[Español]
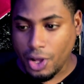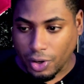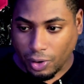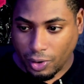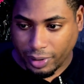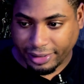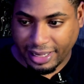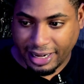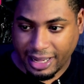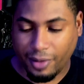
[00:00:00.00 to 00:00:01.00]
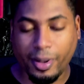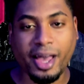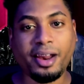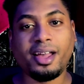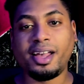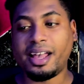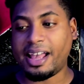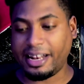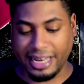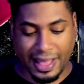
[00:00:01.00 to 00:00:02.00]
con lo que tiene que ver
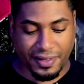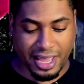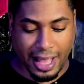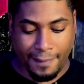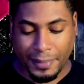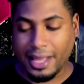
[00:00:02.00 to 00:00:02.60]
el día a día